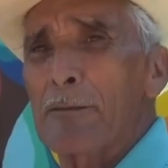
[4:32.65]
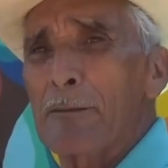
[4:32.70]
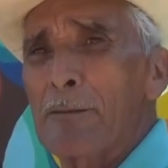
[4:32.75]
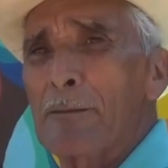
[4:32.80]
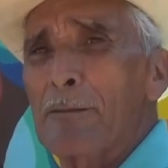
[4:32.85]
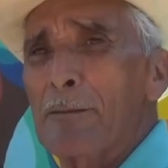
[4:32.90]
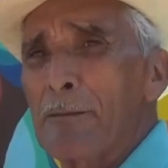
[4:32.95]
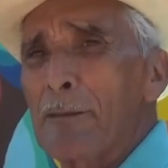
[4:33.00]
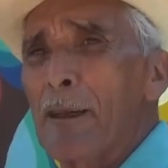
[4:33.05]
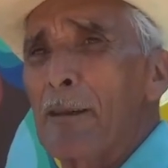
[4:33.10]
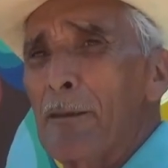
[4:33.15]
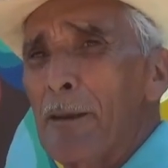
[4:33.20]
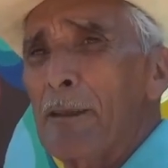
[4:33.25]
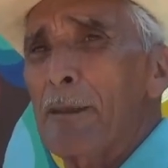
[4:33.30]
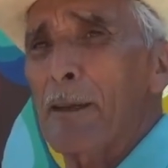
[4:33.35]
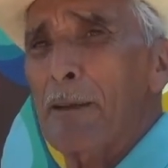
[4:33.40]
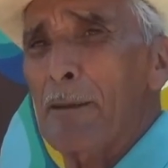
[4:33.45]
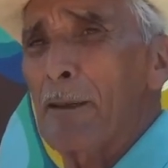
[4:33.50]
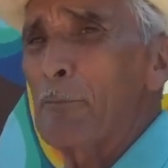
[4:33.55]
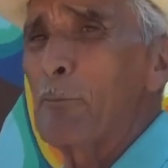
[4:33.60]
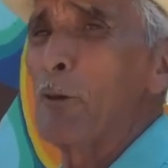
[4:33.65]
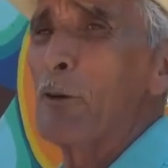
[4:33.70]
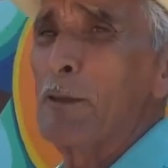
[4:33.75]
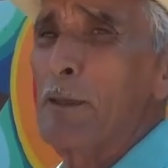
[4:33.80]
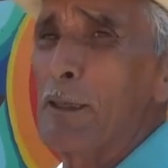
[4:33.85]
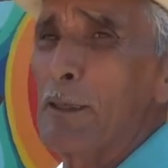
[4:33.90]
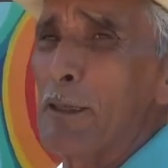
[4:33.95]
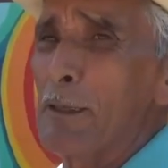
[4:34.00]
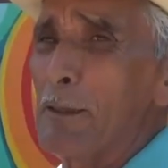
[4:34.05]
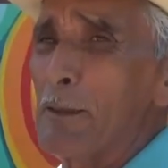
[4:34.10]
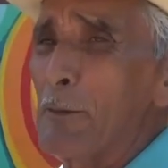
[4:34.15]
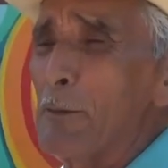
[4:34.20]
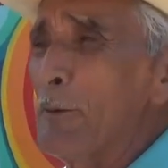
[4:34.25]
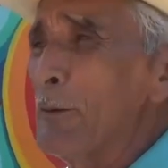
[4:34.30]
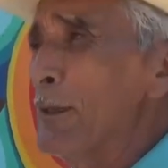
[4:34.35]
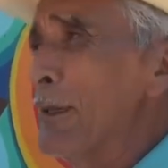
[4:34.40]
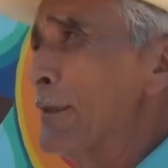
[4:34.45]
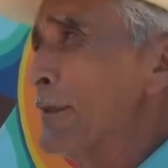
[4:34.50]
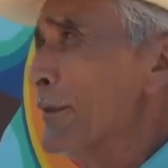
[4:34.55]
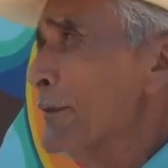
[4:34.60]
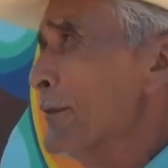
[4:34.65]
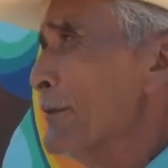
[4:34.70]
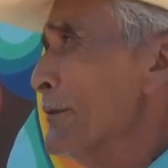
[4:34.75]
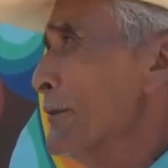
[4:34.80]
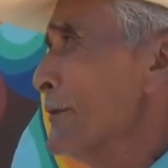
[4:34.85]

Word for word: Sí, bonito, a veces que es bonito, bonito.